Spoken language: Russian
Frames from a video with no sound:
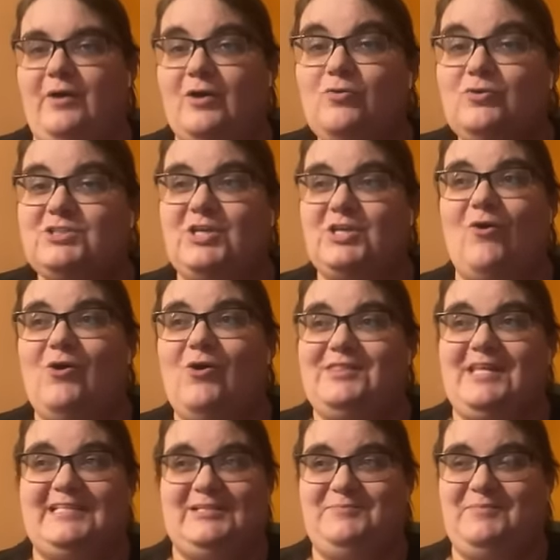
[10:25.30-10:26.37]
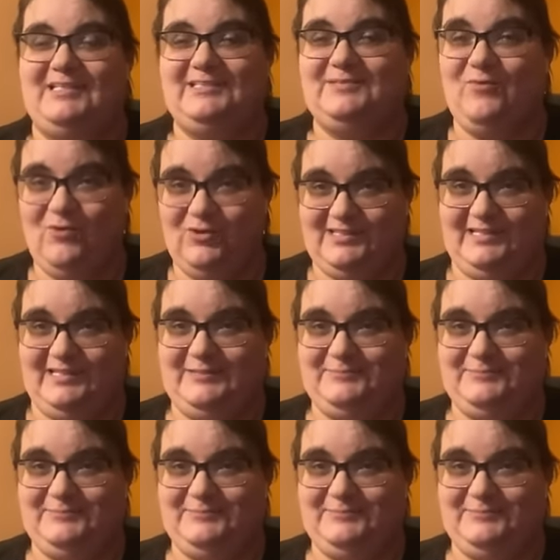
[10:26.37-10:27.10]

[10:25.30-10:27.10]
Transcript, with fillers: по-русски, он на тебя смотрит,